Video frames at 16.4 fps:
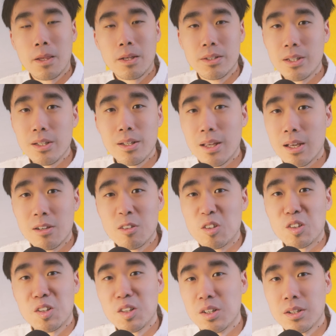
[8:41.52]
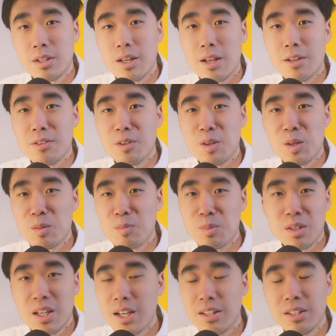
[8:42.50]
这一点我是感觉不
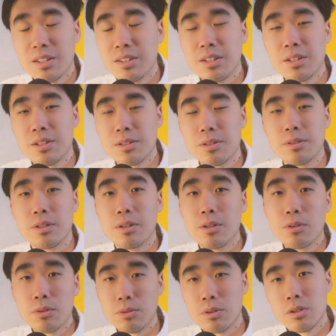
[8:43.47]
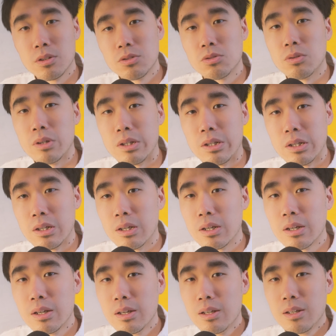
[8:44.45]
太能接受的，因为我觉得索
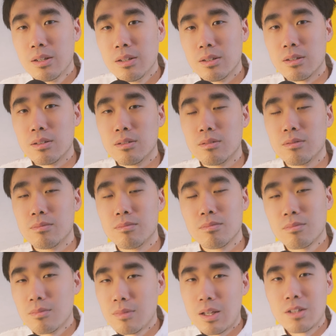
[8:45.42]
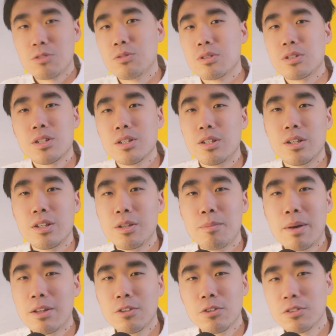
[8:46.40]
尼，嗯，它做事情一
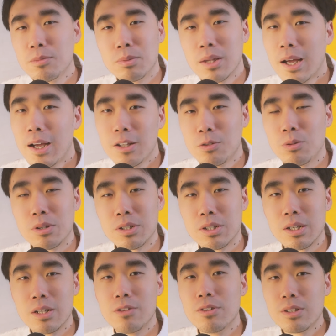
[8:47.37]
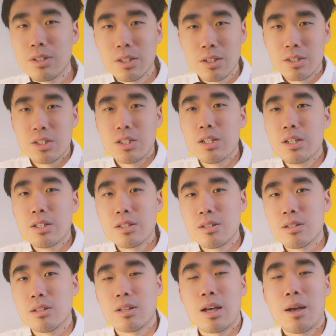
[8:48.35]
般都是不太妥协的，因为这个机
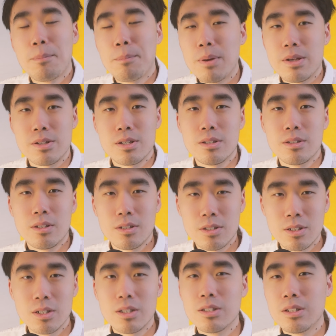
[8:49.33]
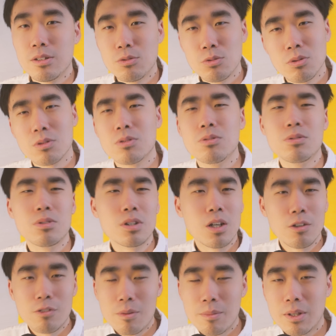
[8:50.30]
子它本身的设计、做工
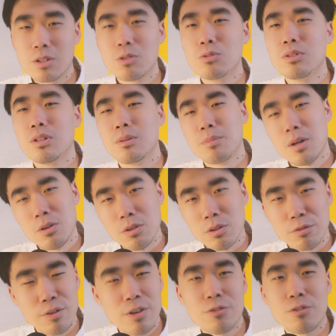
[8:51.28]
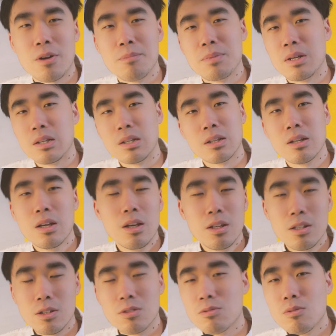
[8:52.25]
各方面的功能，包括有翻转屏、
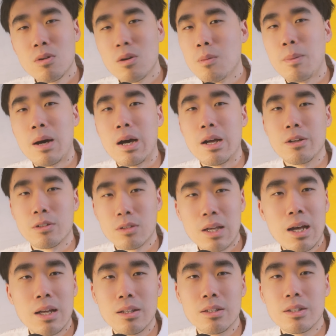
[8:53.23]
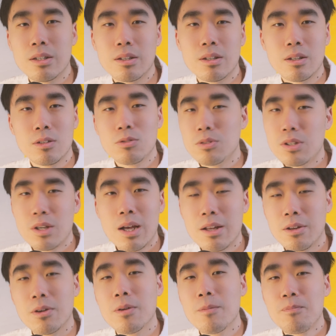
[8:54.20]
有握把、有大的这个录制
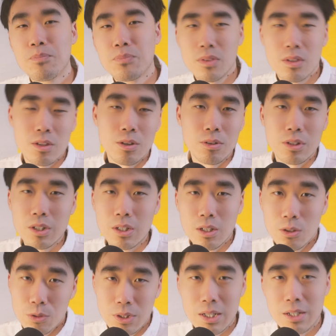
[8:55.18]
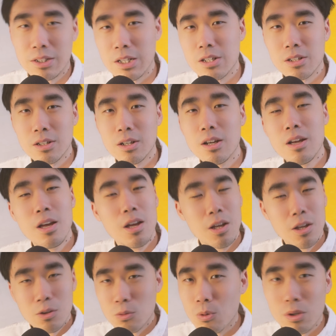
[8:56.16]
按钮、有这个录像提示灯。
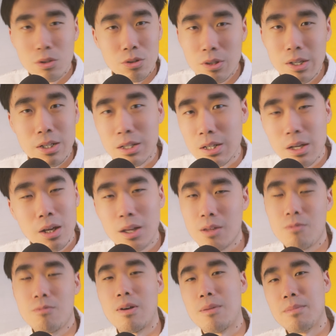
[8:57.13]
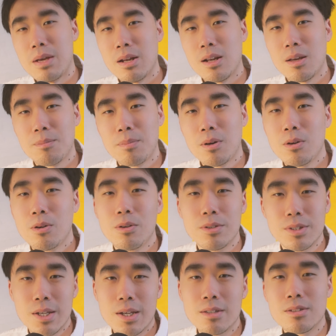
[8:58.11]
我觉得已经很完美了，包括
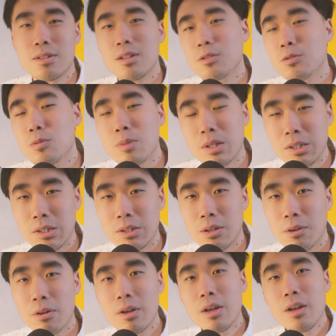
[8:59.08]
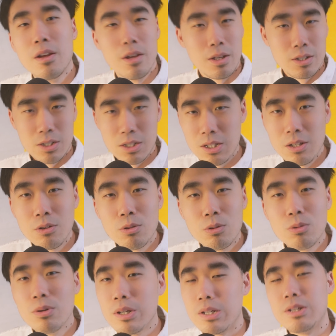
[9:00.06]
蔡司的镀膜镜头，几
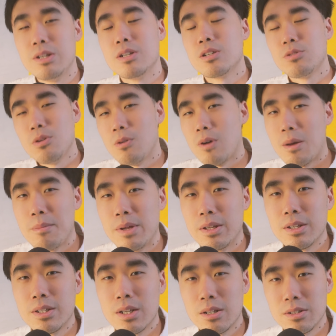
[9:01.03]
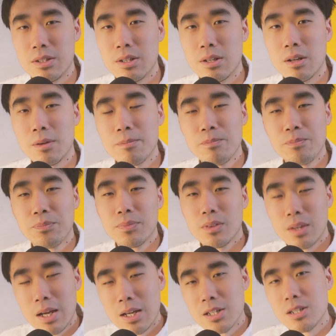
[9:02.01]
乎已经是最完美的相机了。
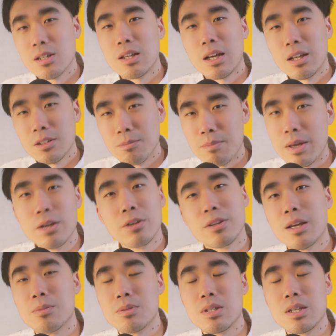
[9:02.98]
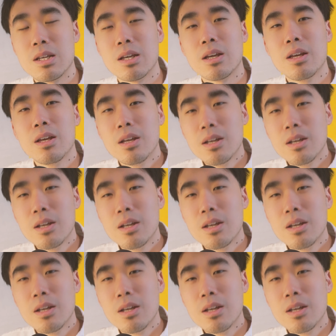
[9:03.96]
但是它没有 Type C，